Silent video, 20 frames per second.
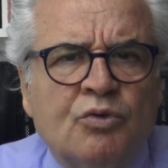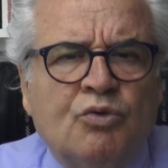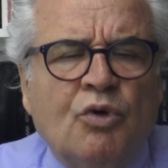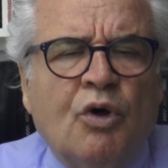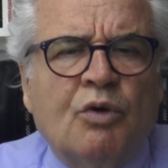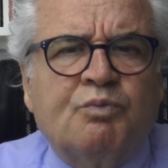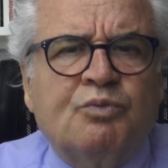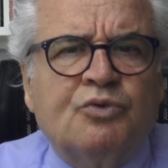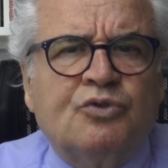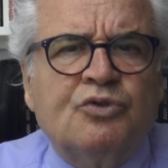
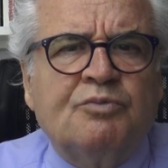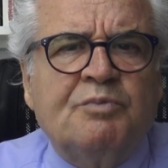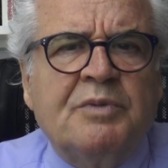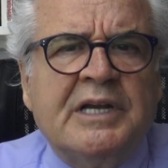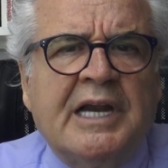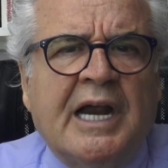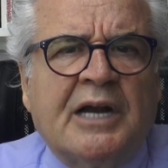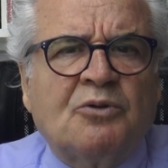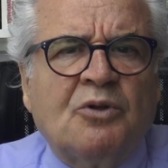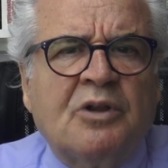4,5
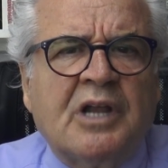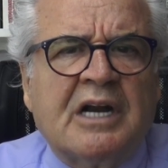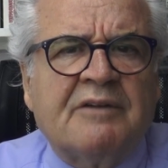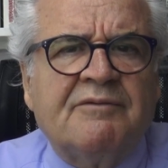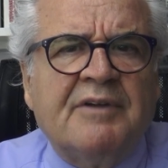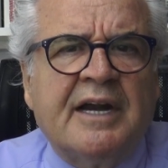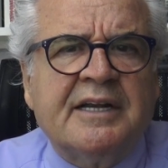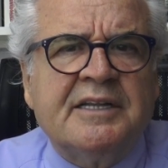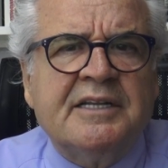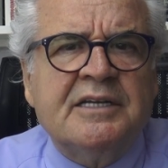milyar
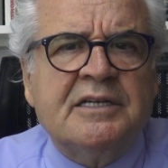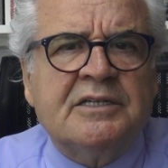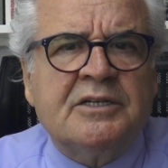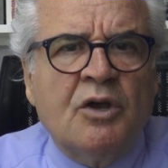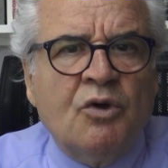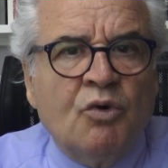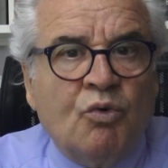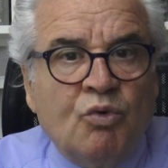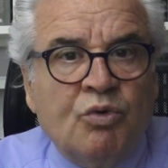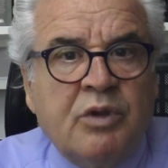dolar verdiniz.
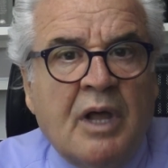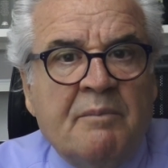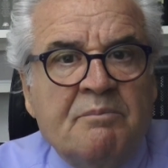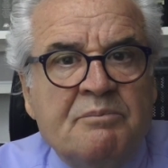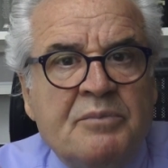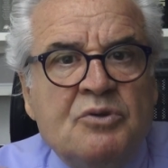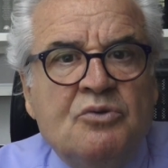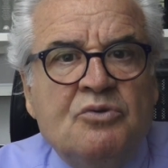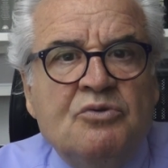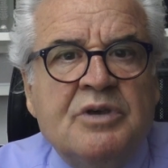
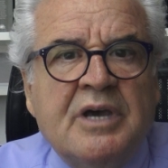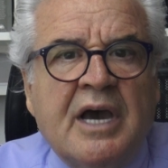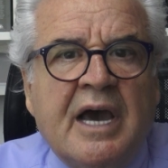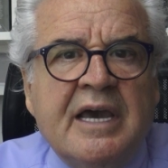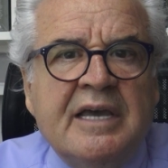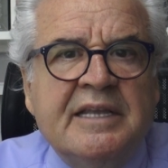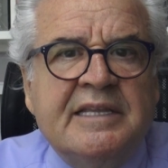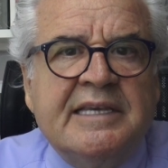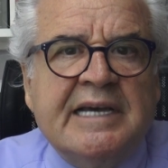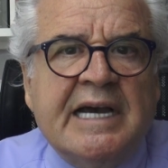Ulan bir dünya
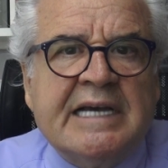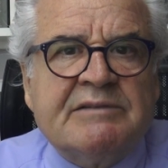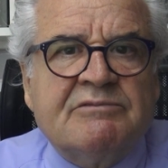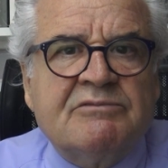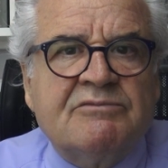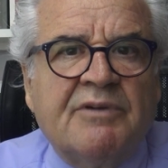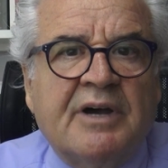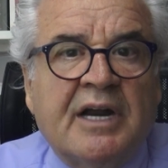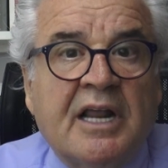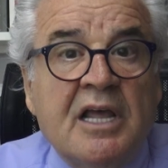
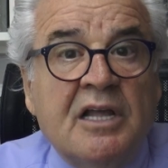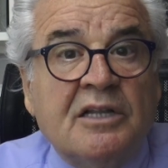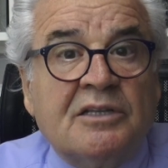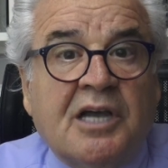ihtiyacımız var.